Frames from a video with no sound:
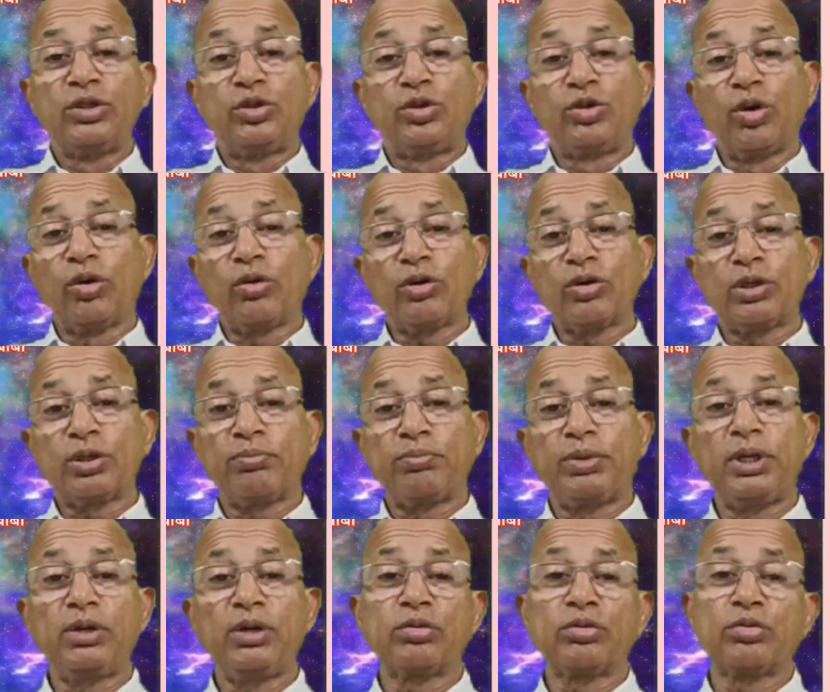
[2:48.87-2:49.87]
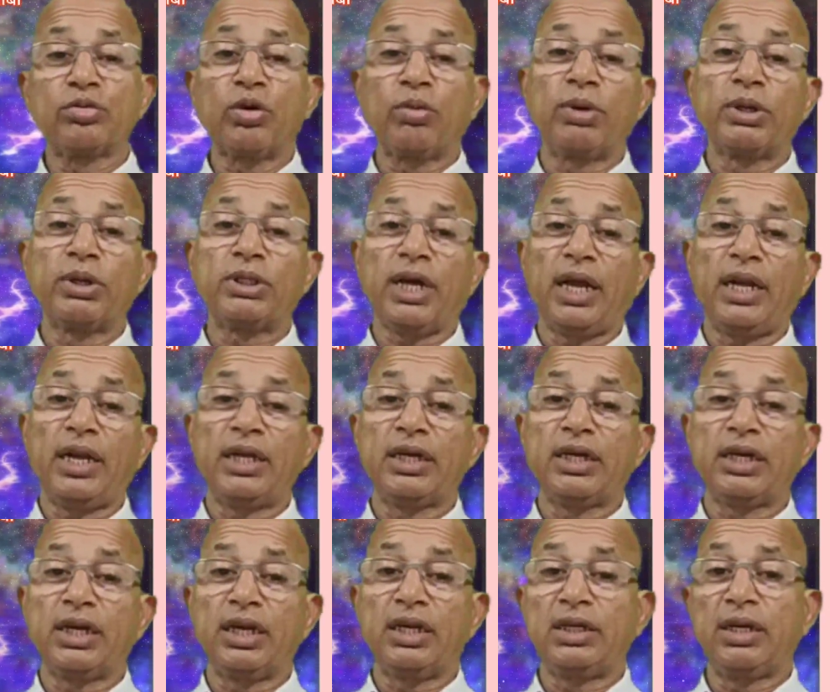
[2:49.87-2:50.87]
जो कुछ भी उसको बचाने
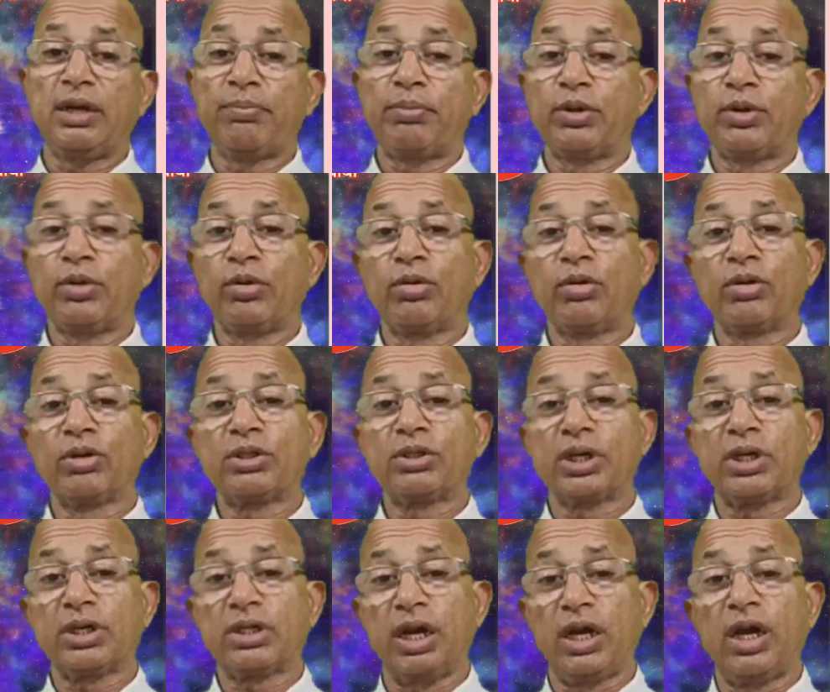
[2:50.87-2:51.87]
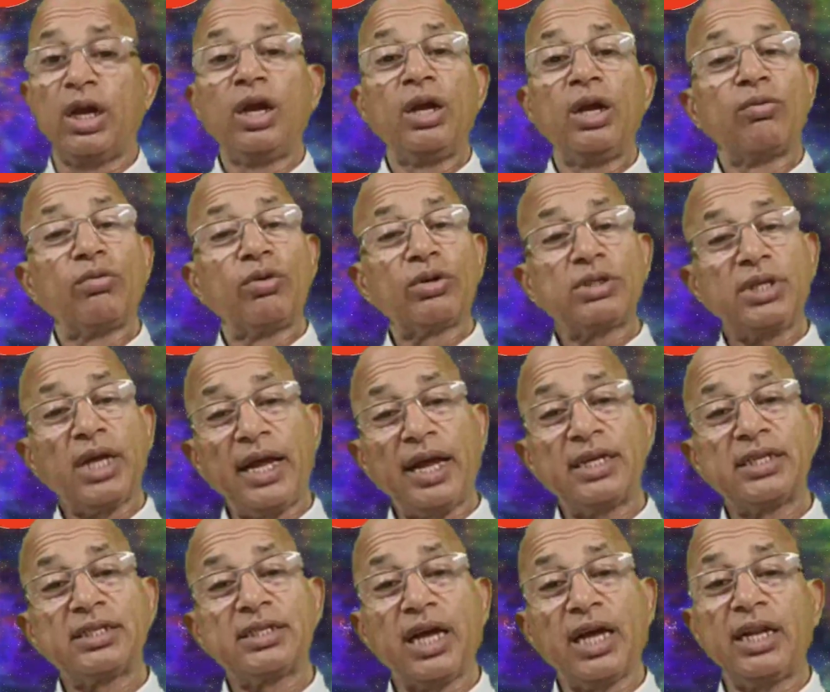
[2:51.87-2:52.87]
के लिए प्रयोग हो सकते हैं वो सारे
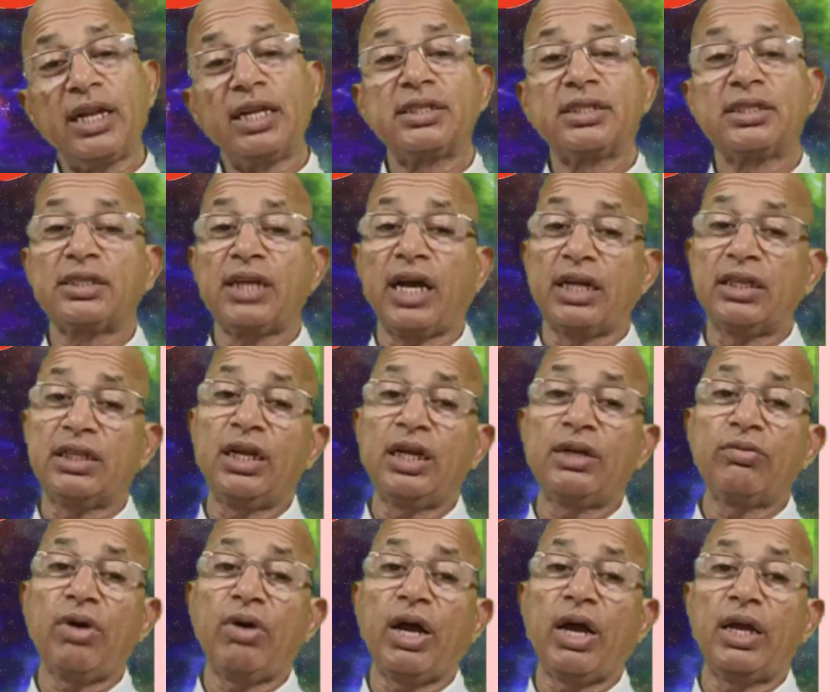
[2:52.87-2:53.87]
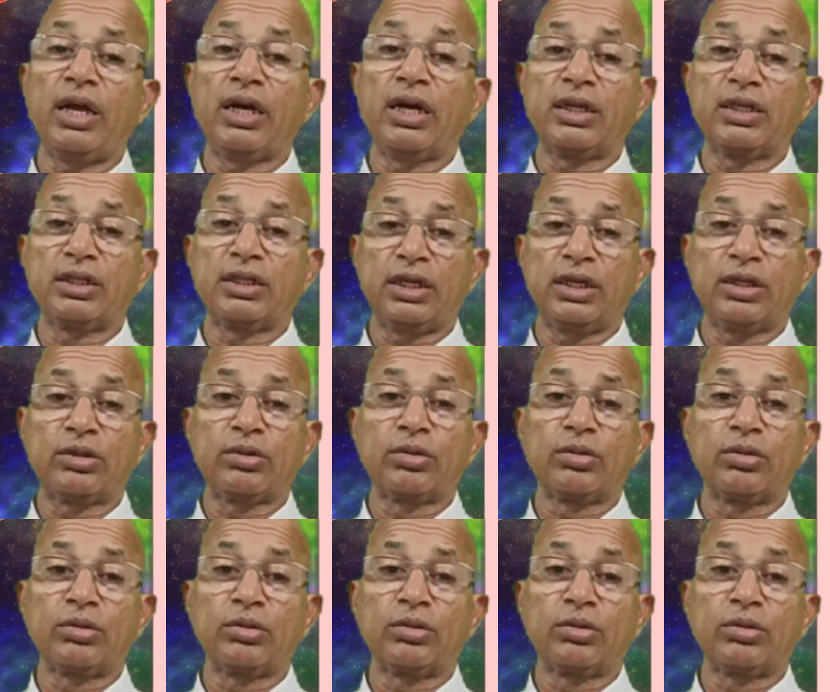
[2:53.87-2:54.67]
सारे साधन वहां एकत्रित हों